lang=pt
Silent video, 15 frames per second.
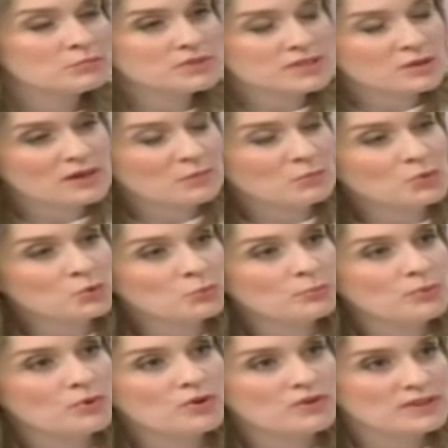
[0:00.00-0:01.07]
é, é, muito
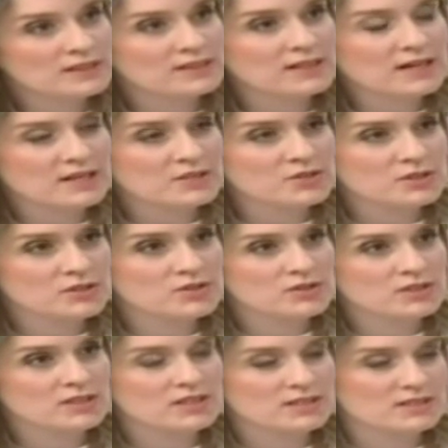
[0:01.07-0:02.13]
pouco a taxa
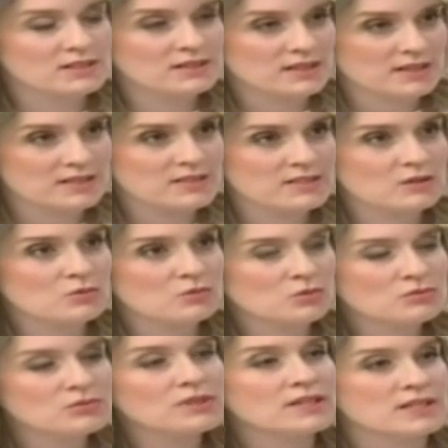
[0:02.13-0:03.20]
de recidência
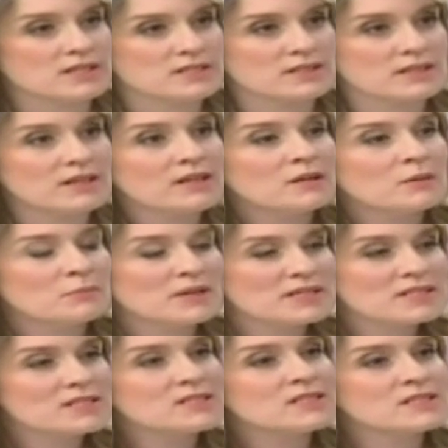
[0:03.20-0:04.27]
com o laser, uhum.
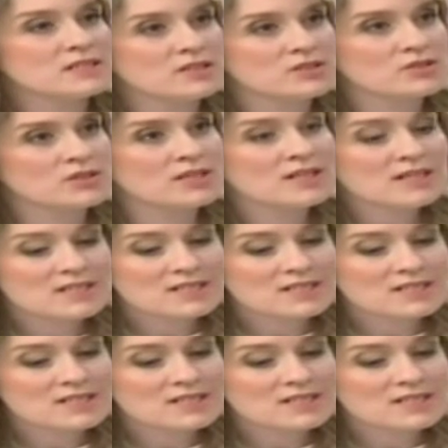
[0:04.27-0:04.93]
mas existe.